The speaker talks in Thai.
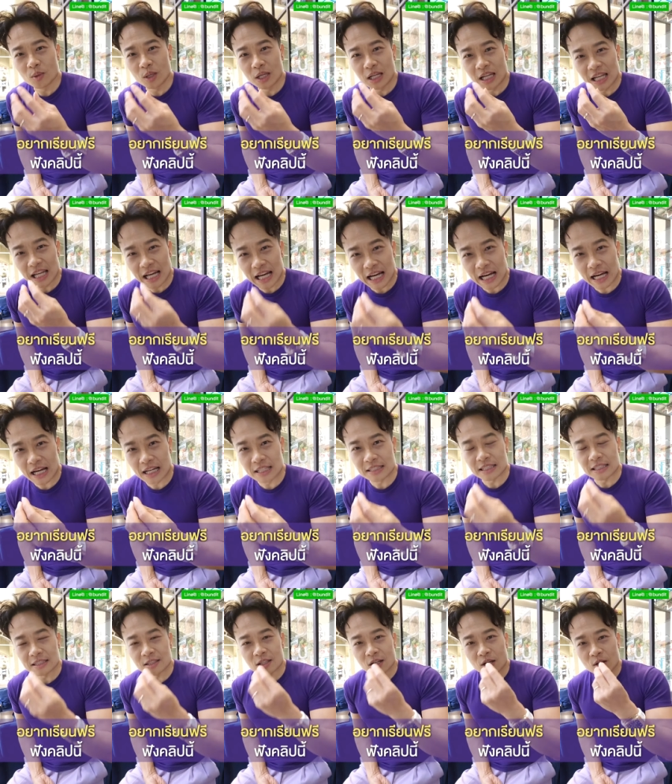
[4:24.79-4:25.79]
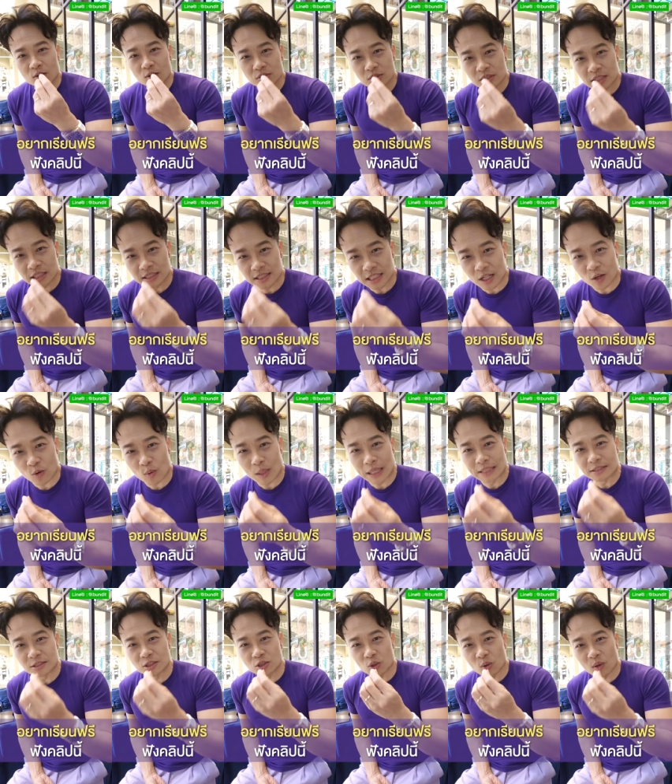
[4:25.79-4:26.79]
เวลาเขาจักร
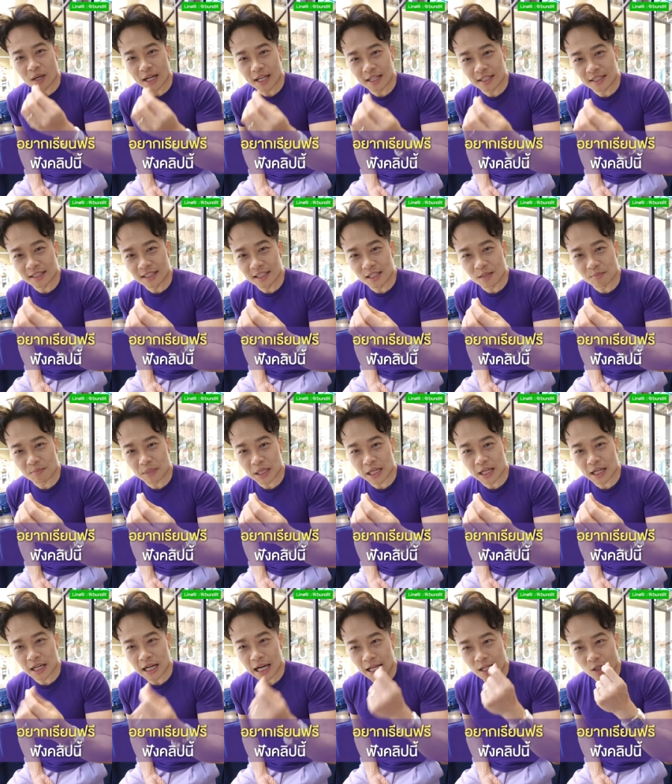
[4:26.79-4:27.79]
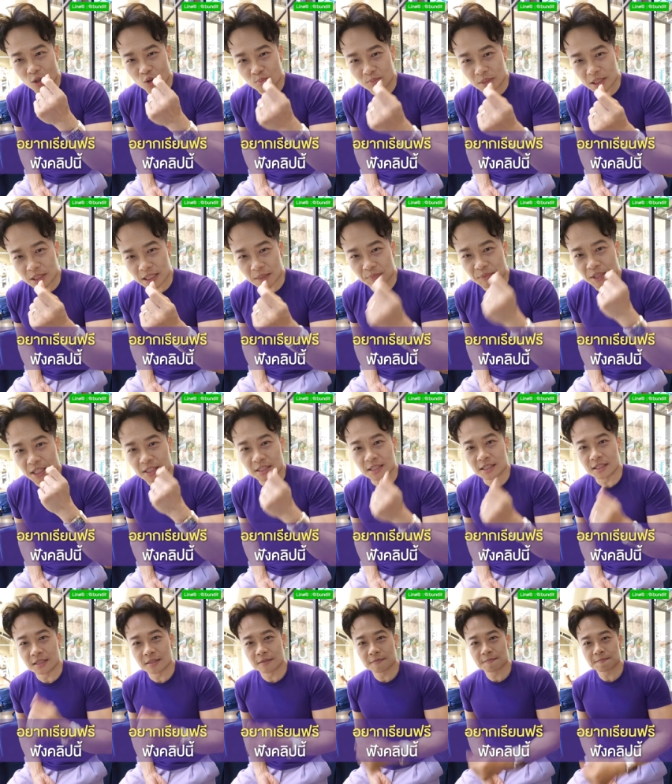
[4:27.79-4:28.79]
วาลส่งไอเดียมาให้ลงมือทำทัน
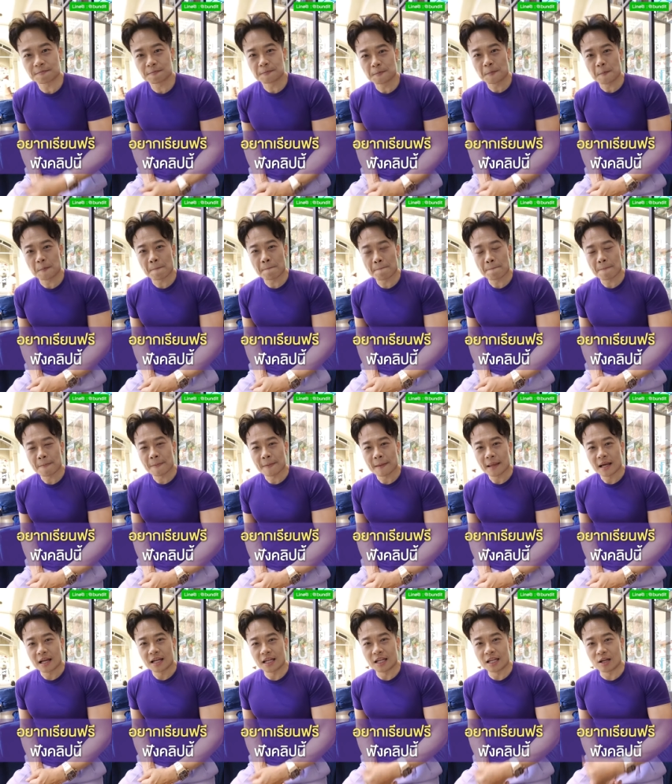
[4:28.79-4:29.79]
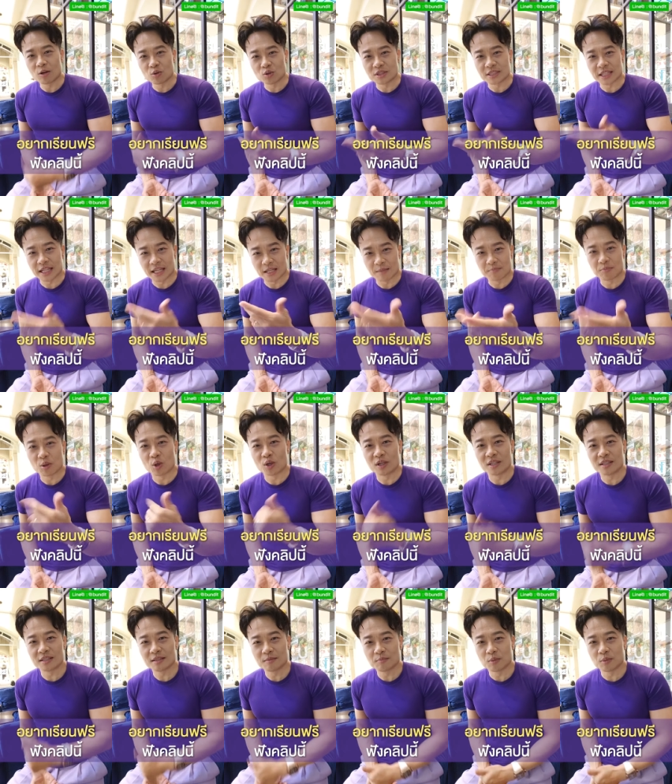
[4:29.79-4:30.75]
ทีแล้วคุณจะเห็นผล